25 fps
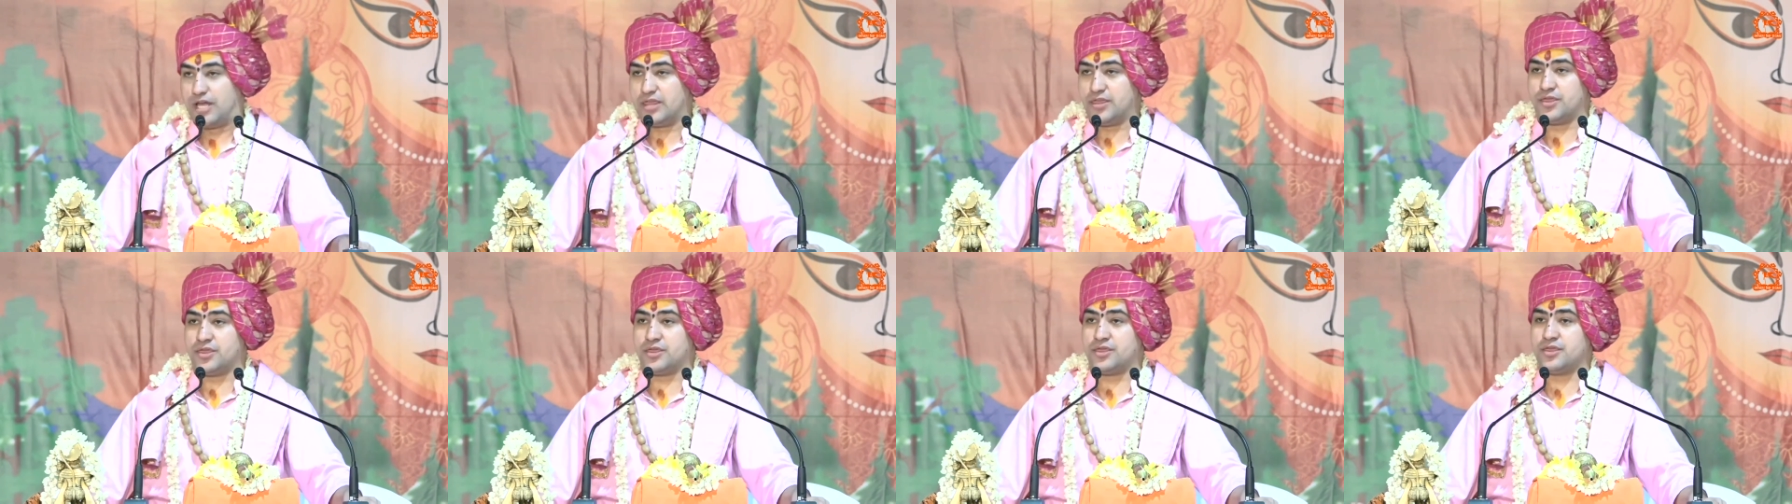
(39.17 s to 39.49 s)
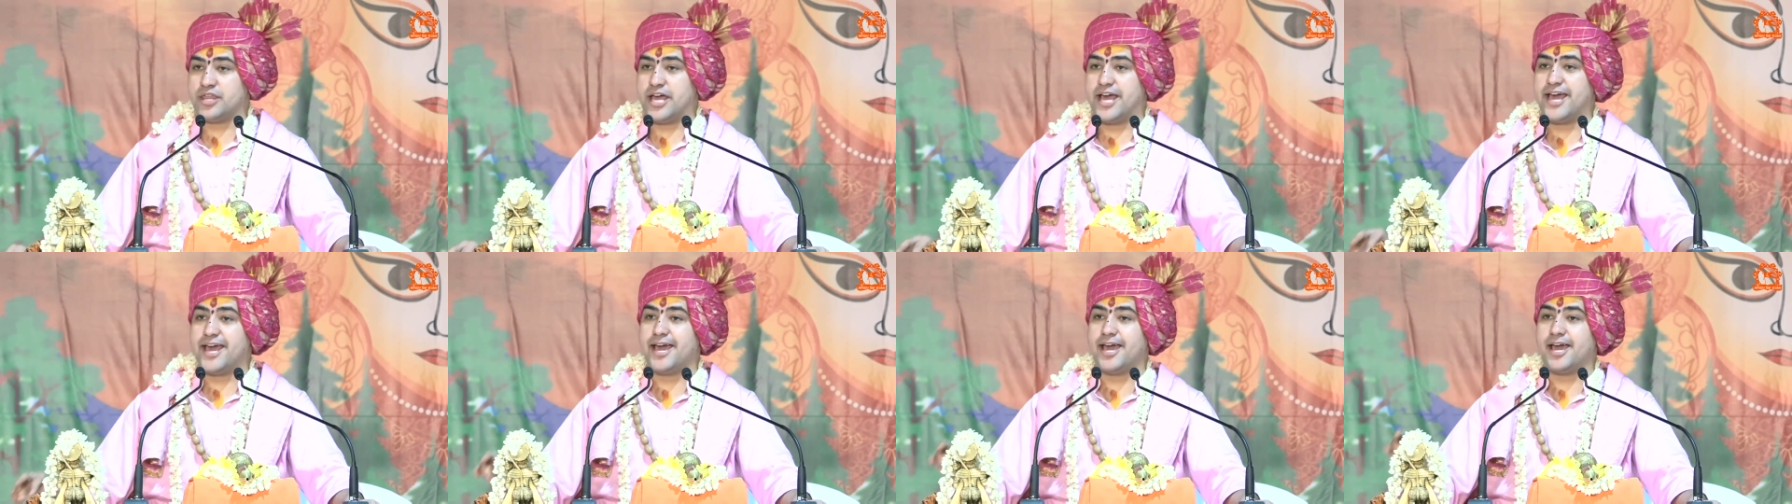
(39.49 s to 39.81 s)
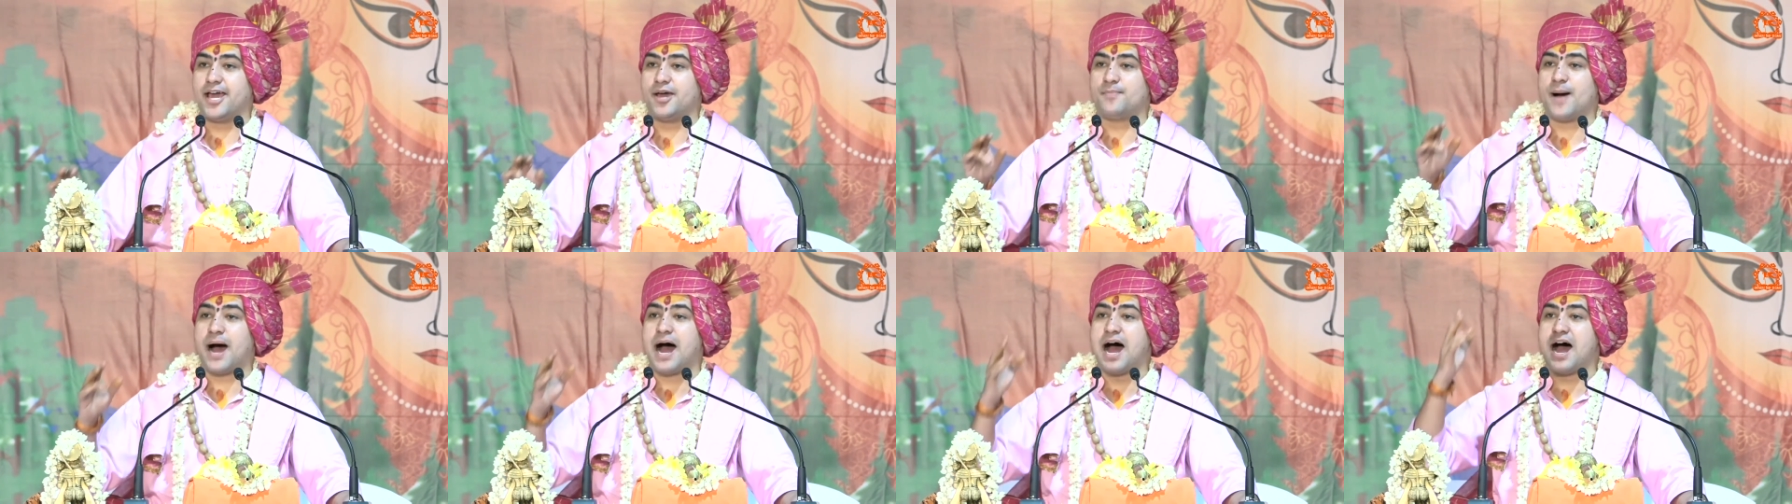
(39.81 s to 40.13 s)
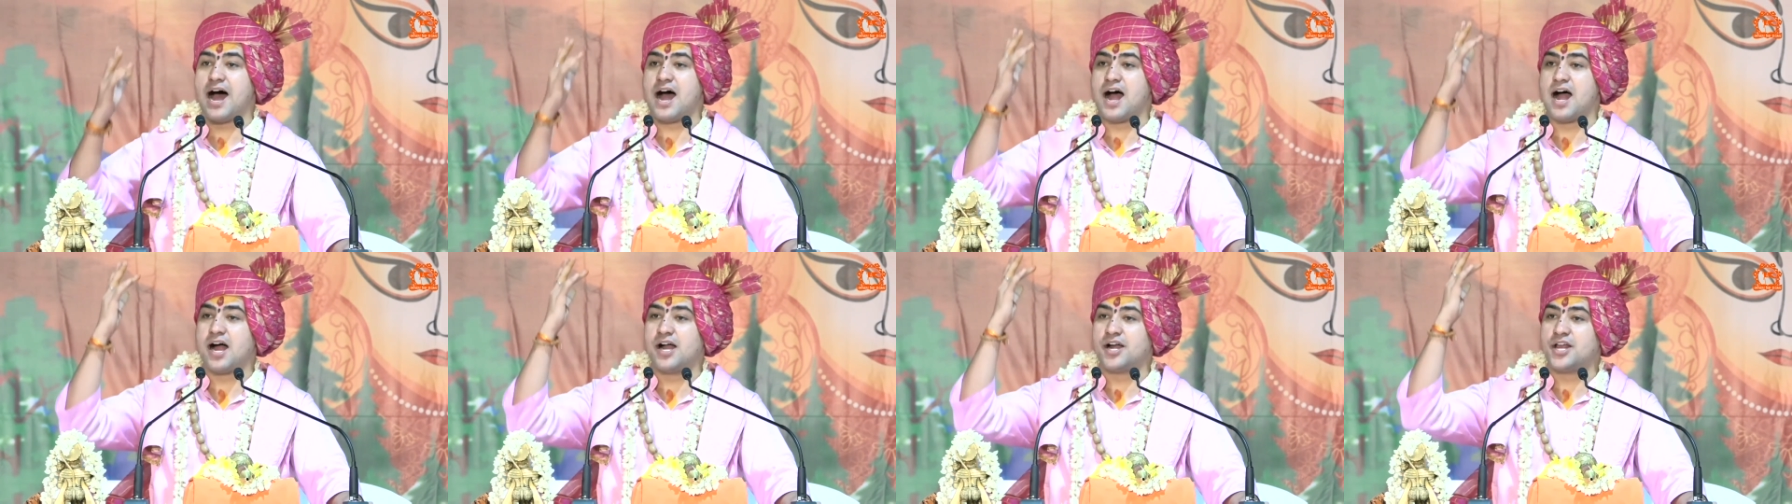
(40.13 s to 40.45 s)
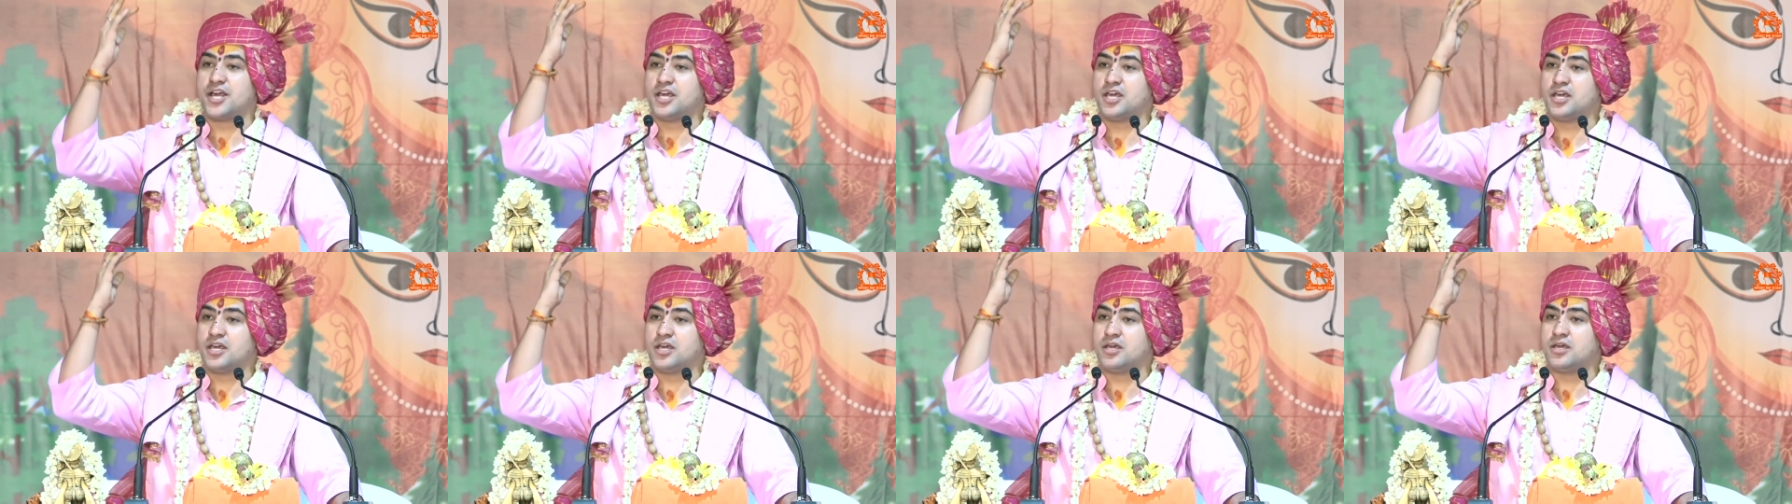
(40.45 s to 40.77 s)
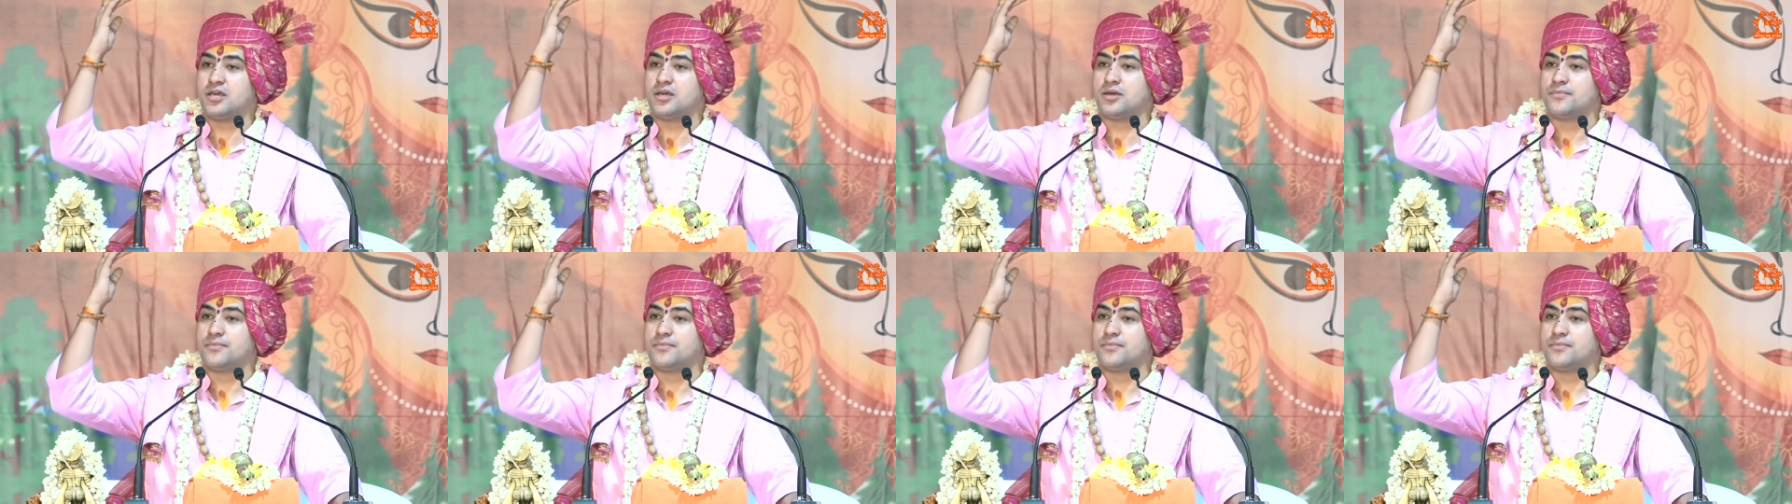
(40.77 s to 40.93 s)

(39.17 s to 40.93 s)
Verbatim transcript: वंदे वाणी